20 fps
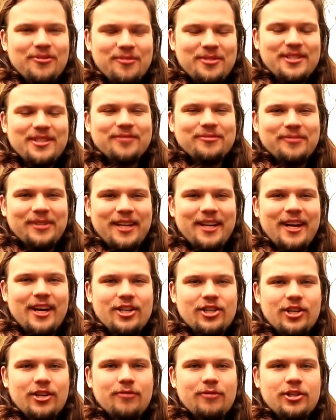Du bist auf dem
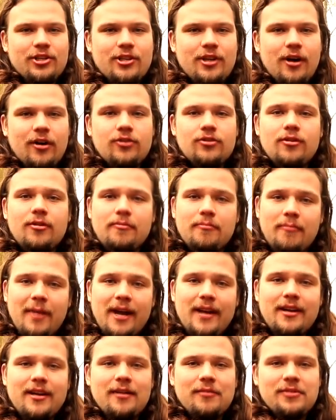Kanal Generation Outdoor,
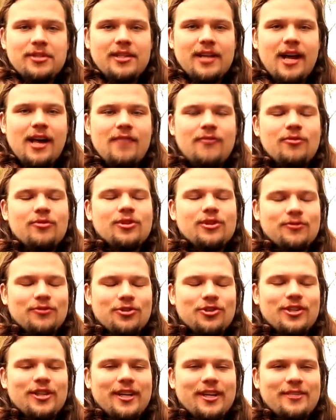mein Name ist Albo und ich
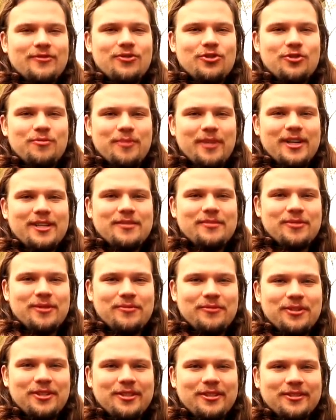wünsche dir ganz viel Spaß mit
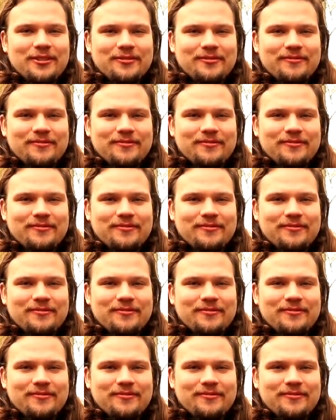dem Video.